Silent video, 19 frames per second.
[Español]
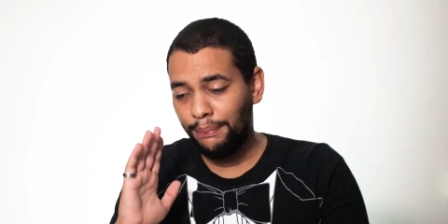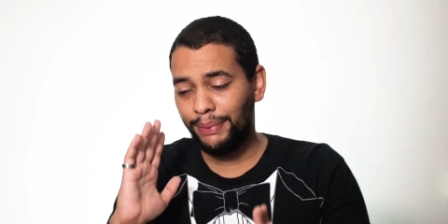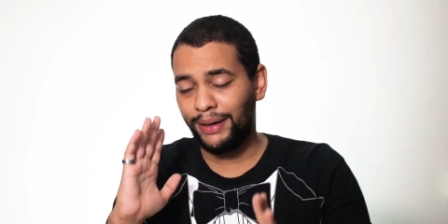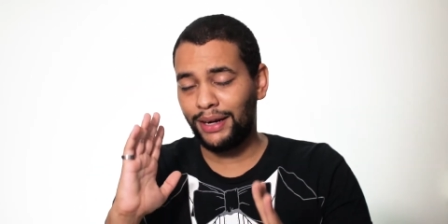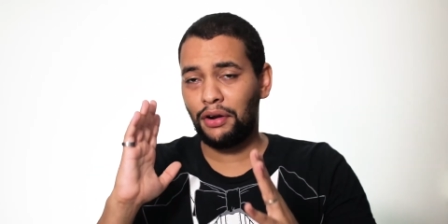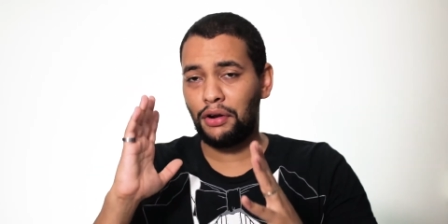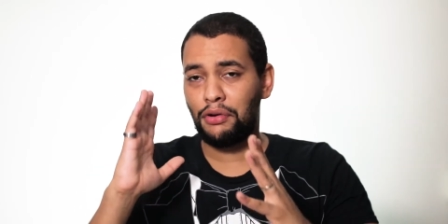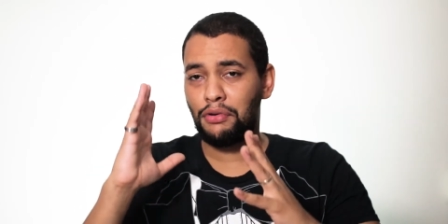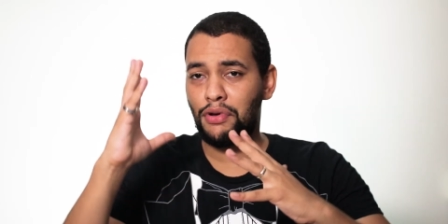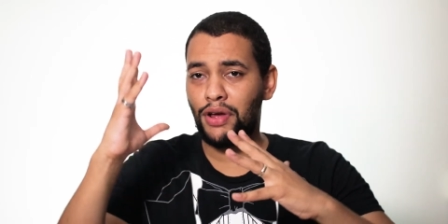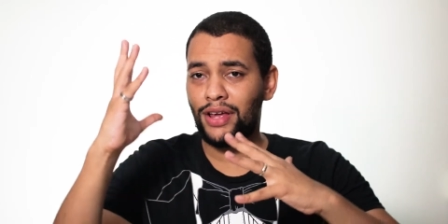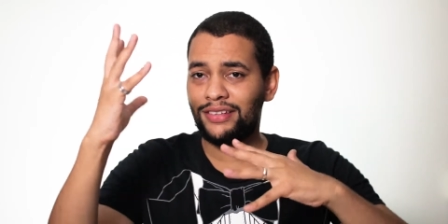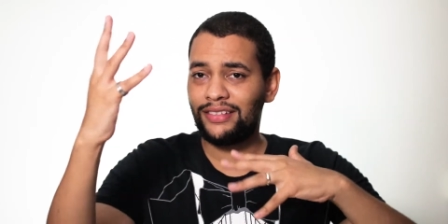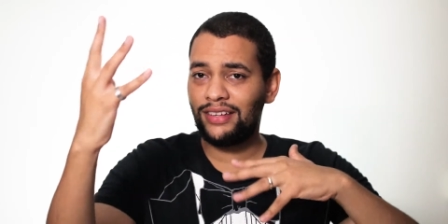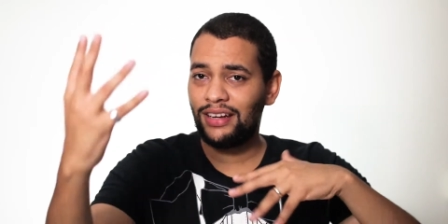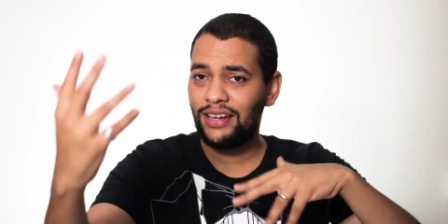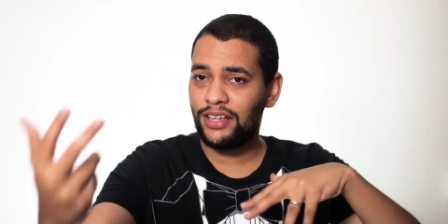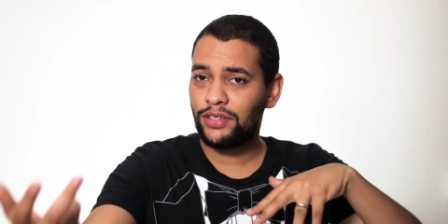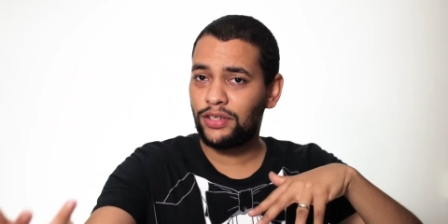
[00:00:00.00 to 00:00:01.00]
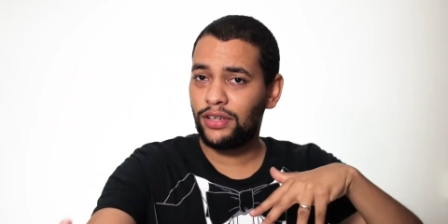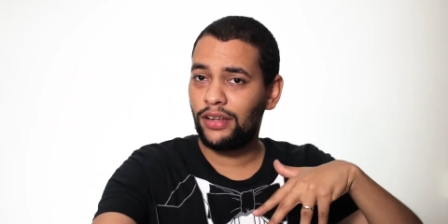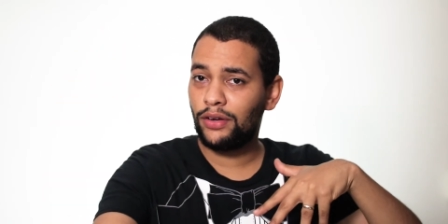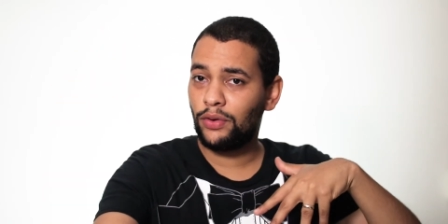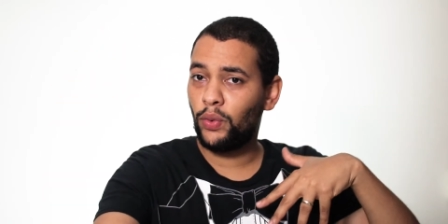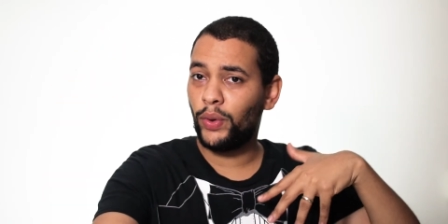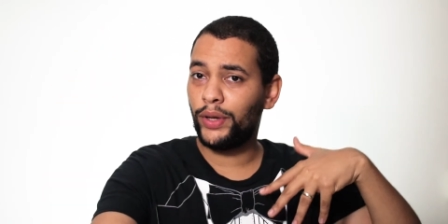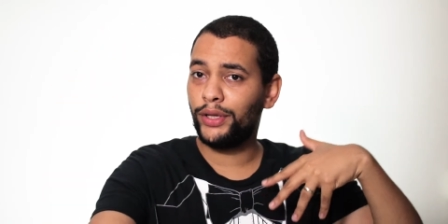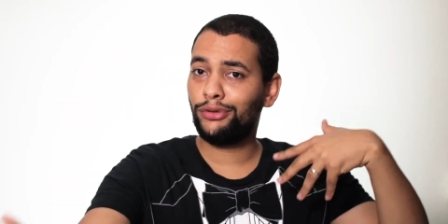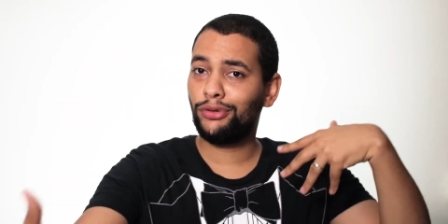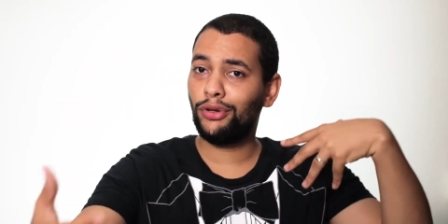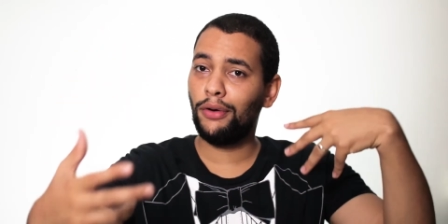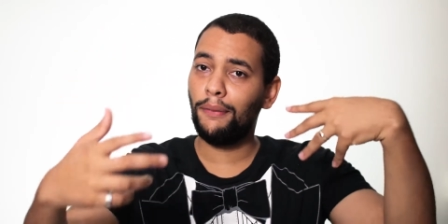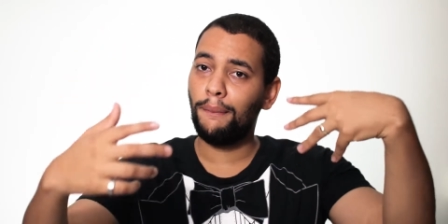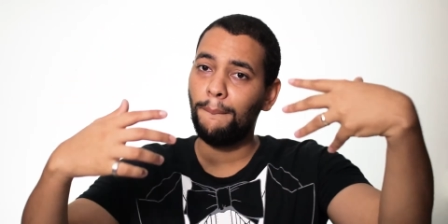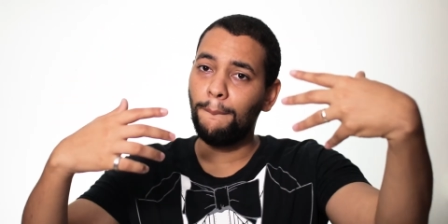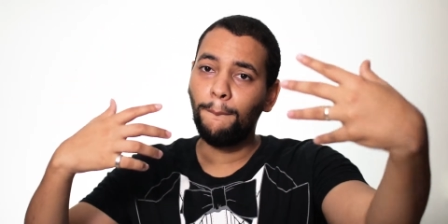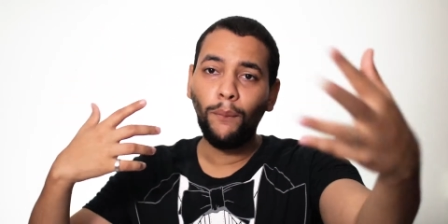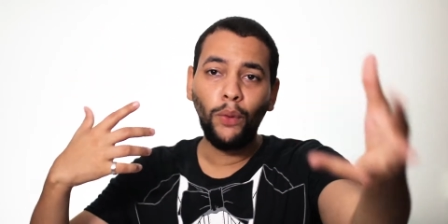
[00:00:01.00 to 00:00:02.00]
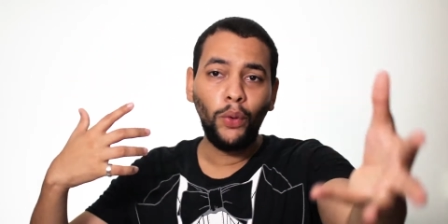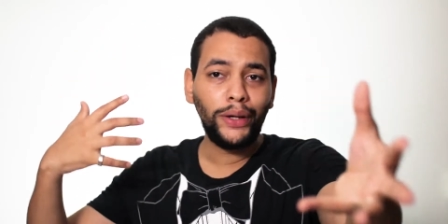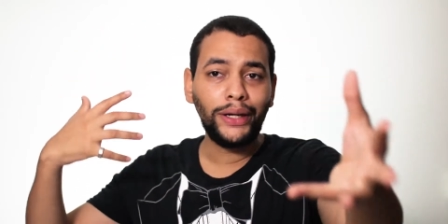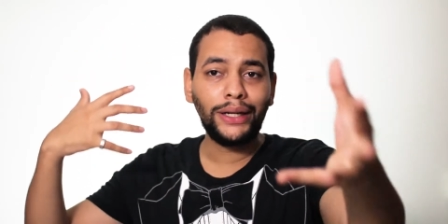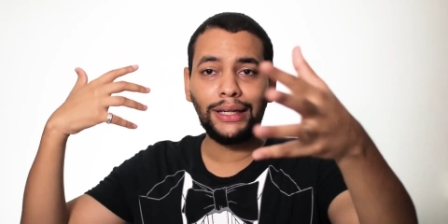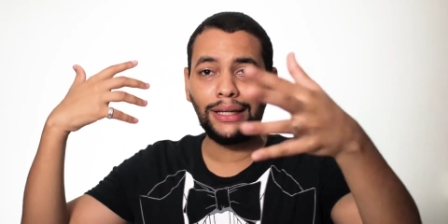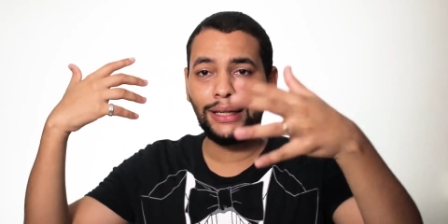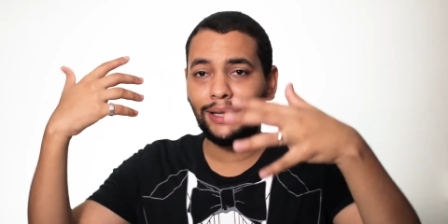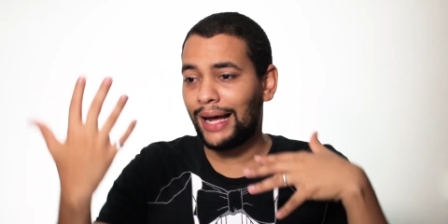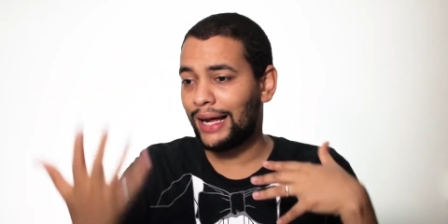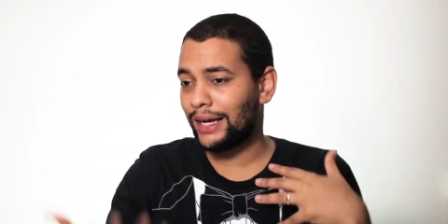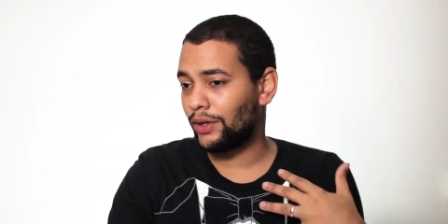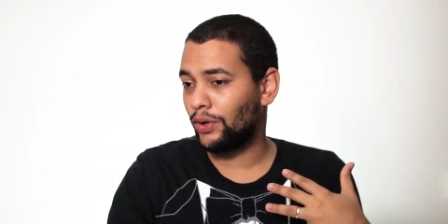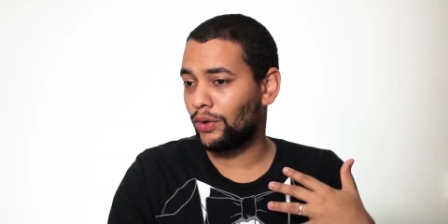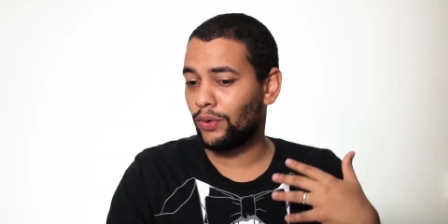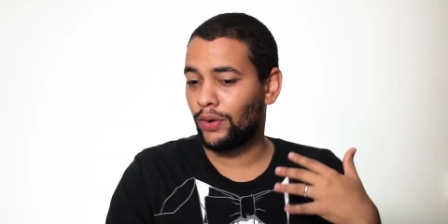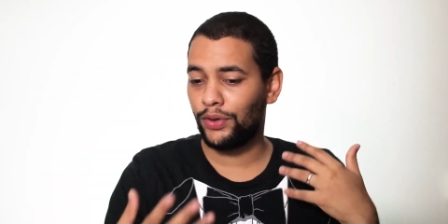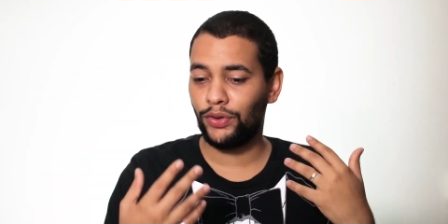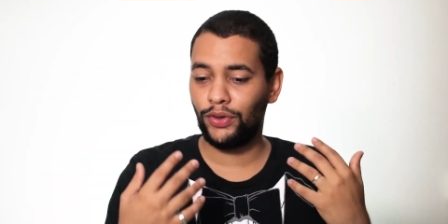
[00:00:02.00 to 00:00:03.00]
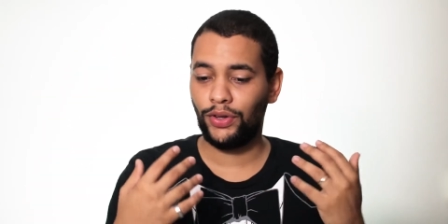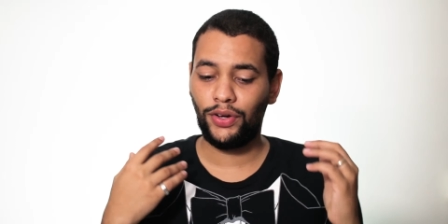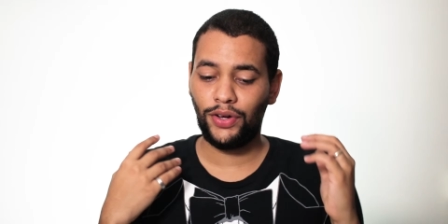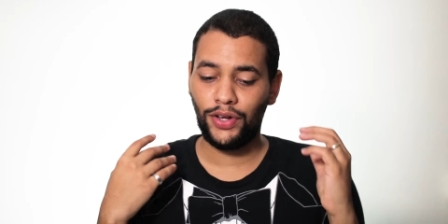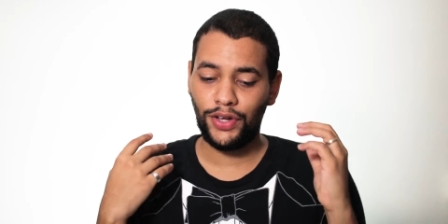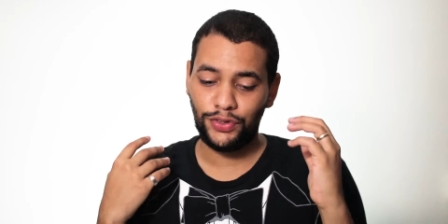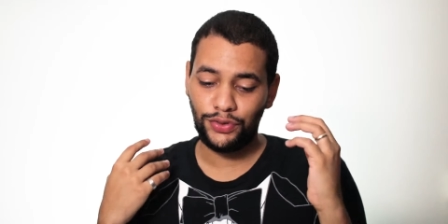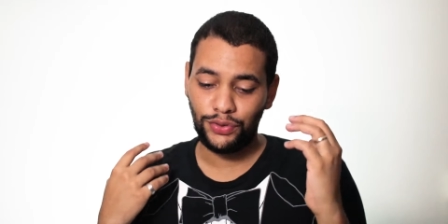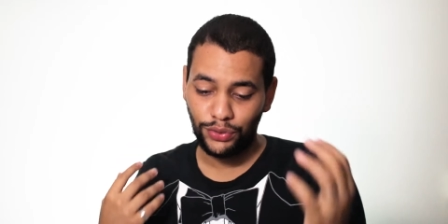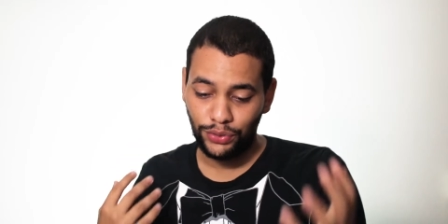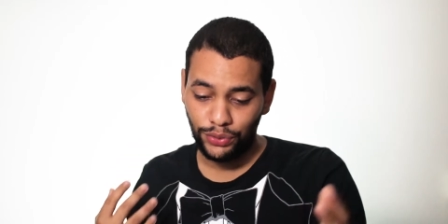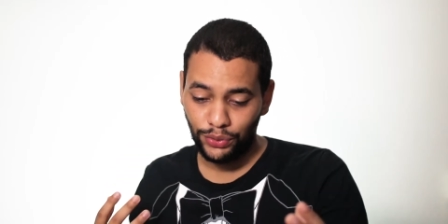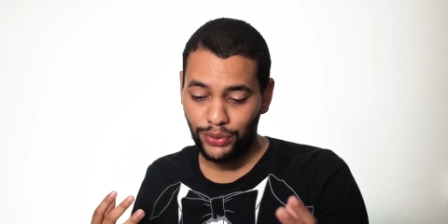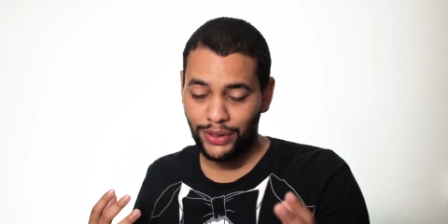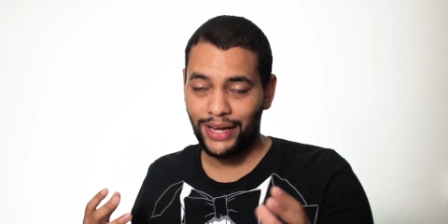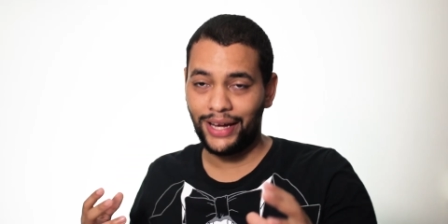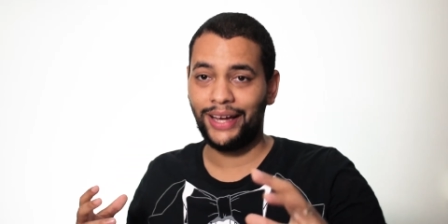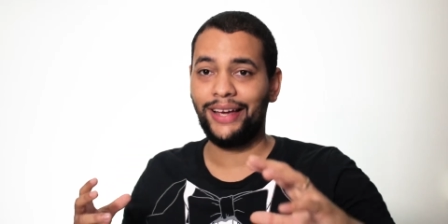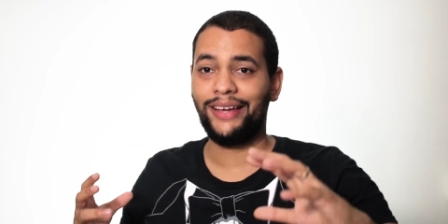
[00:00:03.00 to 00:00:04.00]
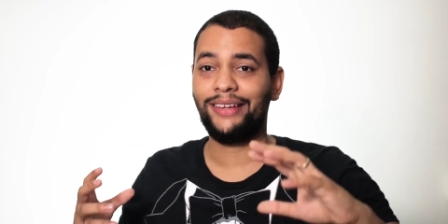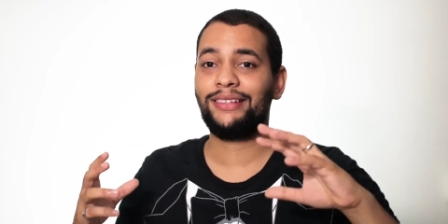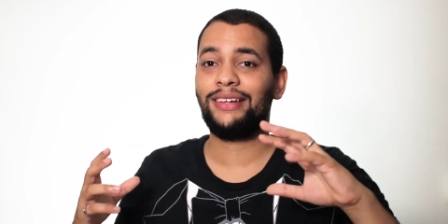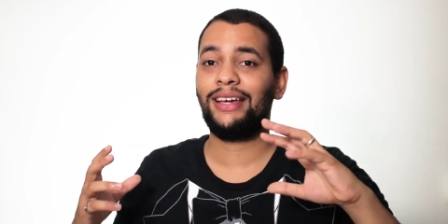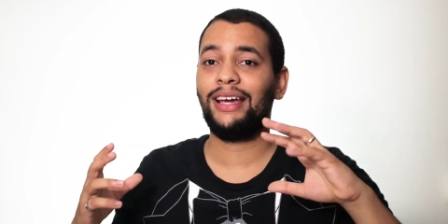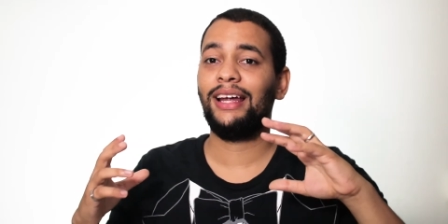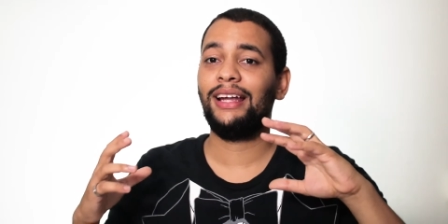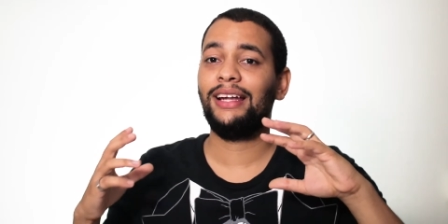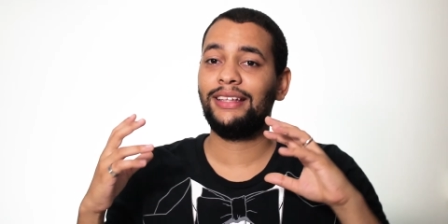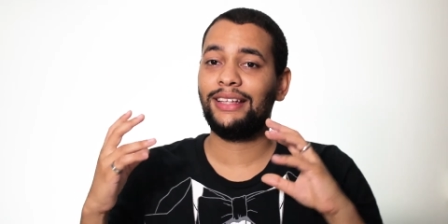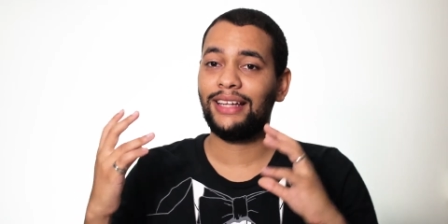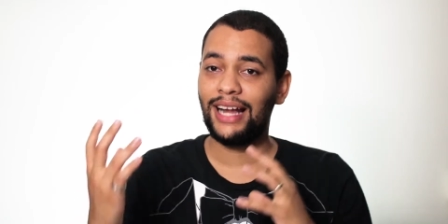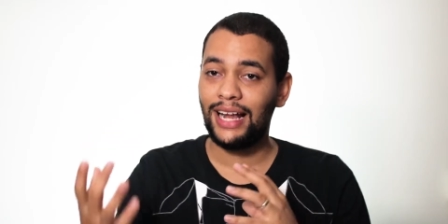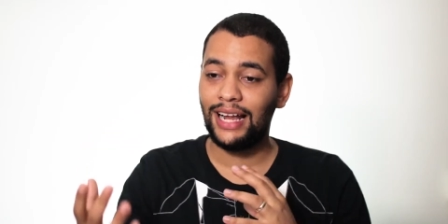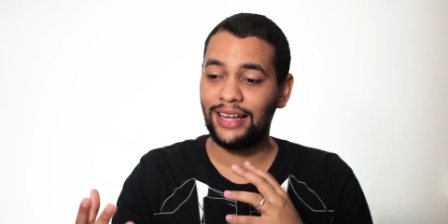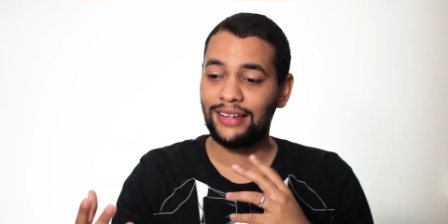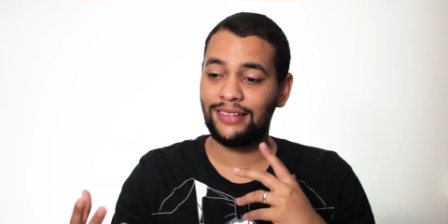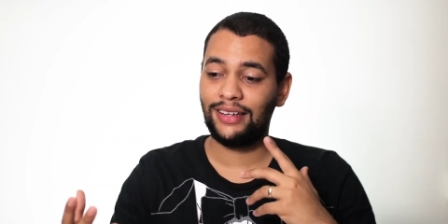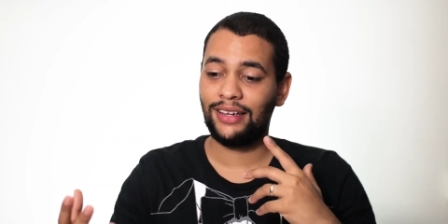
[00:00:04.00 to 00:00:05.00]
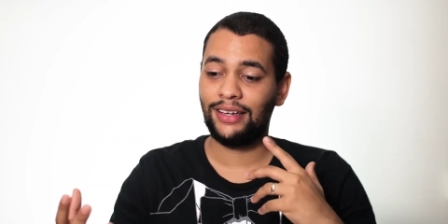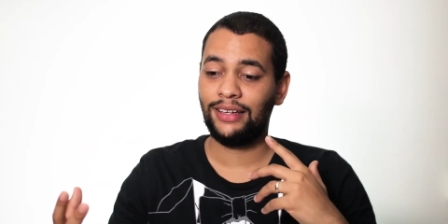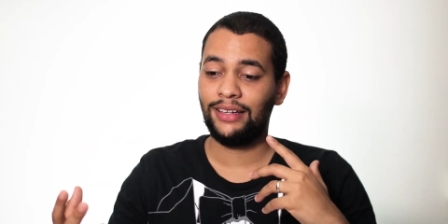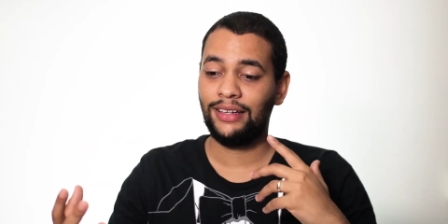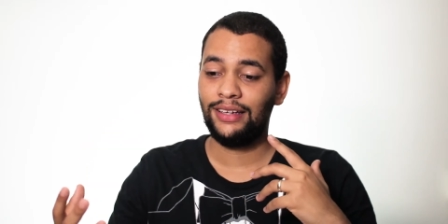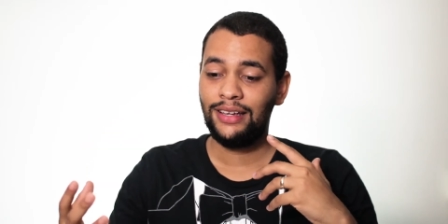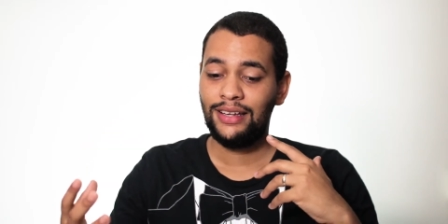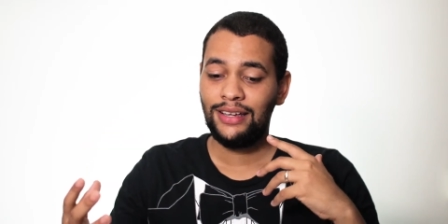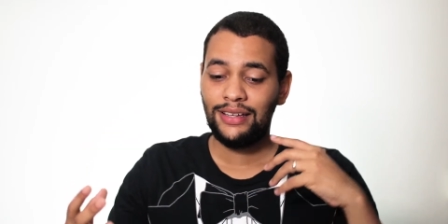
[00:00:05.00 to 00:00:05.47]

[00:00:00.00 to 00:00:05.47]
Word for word: para no hacerles el cuento muy largo, cuando digo de estructura, es que literal hacen